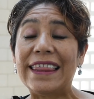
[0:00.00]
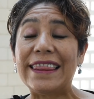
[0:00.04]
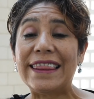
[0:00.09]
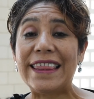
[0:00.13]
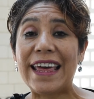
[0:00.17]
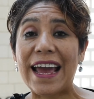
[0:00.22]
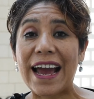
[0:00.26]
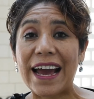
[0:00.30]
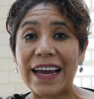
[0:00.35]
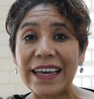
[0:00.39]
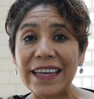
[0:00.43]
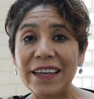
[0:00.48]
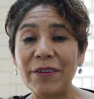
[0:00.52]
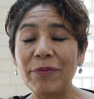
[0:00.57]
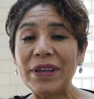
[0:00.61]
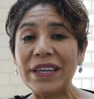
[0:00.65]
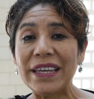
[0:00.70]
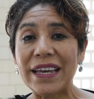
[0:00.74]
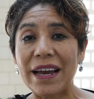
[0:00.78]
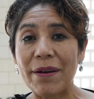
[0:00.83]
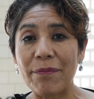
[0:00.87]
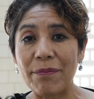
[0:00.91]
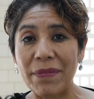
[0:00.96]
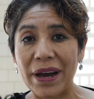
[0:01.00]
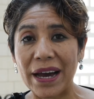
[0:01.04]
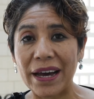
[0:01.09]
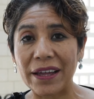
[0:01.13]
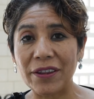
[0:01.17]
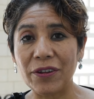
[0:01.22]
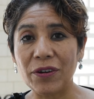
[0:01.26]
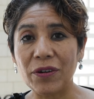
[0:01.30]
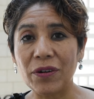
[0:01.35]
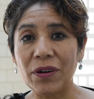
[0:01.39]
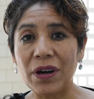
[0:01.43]
De ahí mi
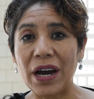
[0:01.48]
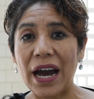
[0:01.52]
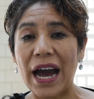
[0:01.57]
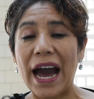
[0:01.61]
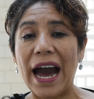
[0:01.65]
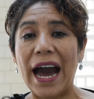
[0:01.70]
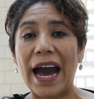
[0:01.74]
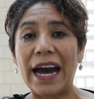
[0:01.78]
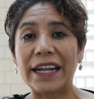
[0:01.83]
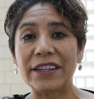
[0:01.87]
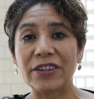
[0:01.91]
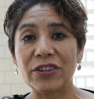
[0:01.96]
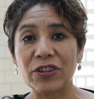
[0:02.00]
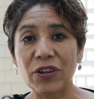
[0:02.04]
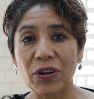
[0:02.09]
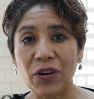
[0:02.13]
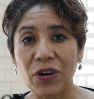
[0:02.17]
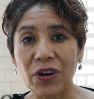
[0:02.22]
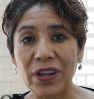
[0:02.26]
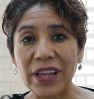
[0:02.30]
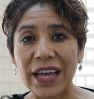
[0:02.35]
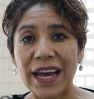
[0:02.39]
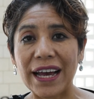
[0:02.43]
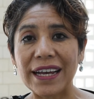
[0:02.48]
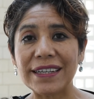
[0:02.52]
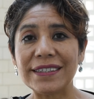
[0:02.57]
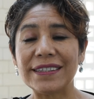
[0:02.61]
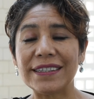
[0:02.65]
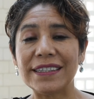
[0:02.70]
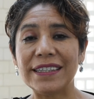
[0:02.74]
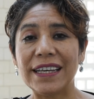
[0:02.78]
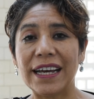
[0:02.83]
llamado a todas